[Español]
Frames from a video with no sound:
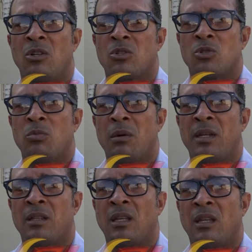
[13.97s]

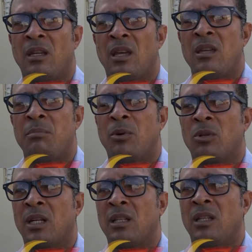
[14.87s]
sumamente e
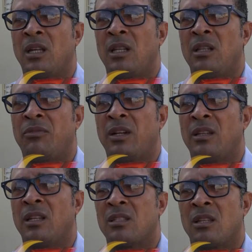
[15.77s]
importante en
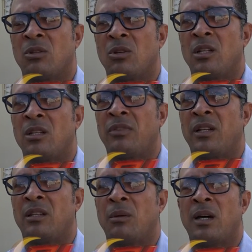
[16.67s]
diferentes sectores, en
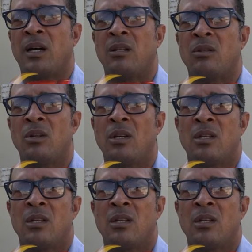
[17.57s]
diferentes barrios,